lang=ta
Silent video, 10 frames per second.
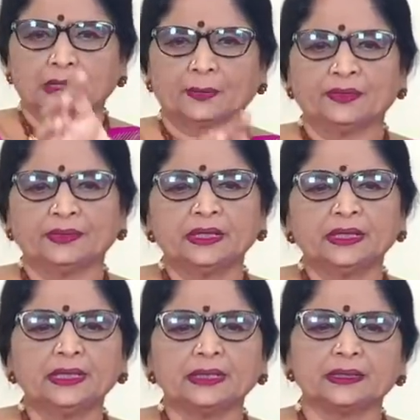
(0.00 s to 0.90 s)
நம்ம
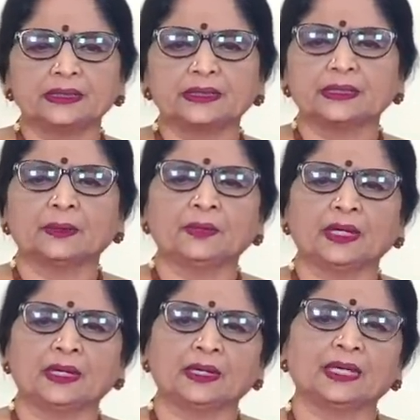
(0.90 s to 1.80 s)
வந்து நம்ம
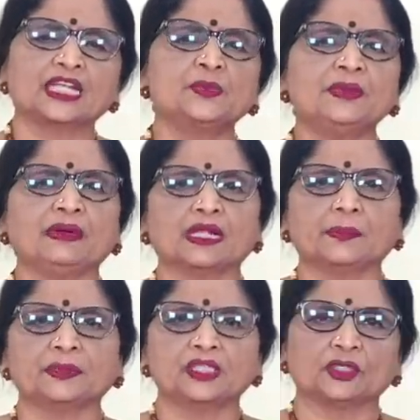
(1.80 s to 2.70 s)
லக்ஷ்மி
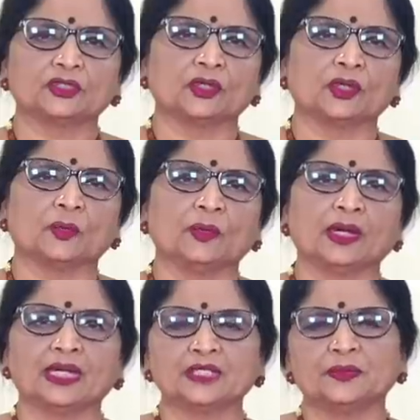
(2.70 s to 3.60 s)
விளக்கை பிச்சர் சொன்னோம்
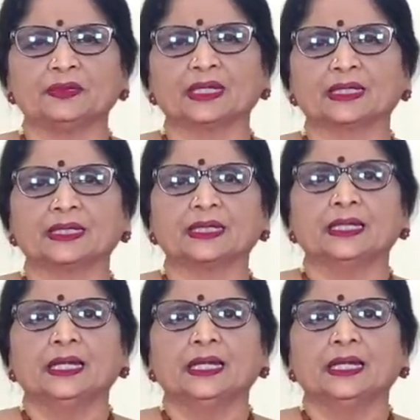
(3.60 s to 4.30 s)
மகாலட்சுமி விளக்கு